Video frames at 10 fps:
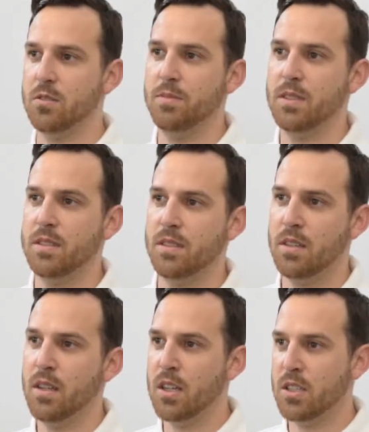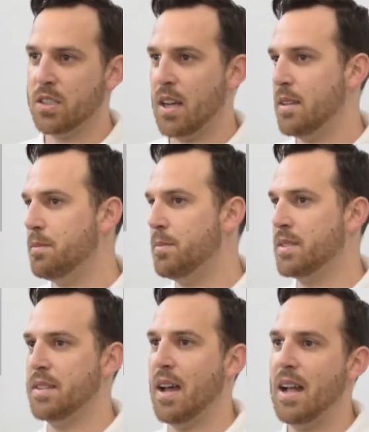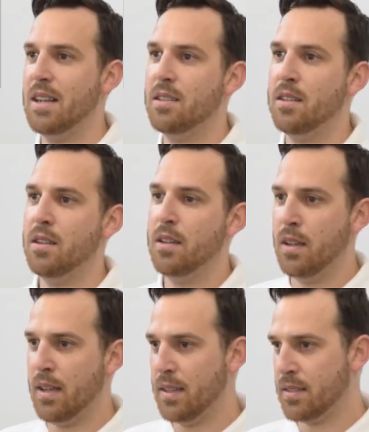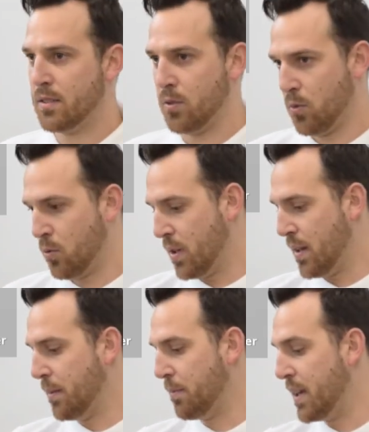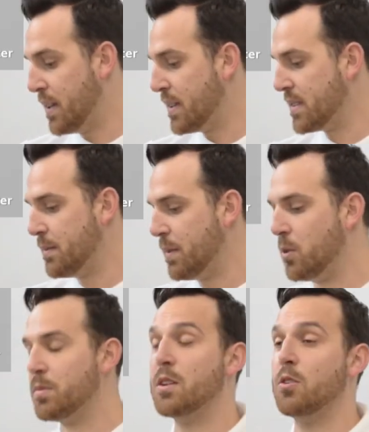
ein bisschen Schall, ein bisschen Hall ist. Oder im Kinderzimmer, um den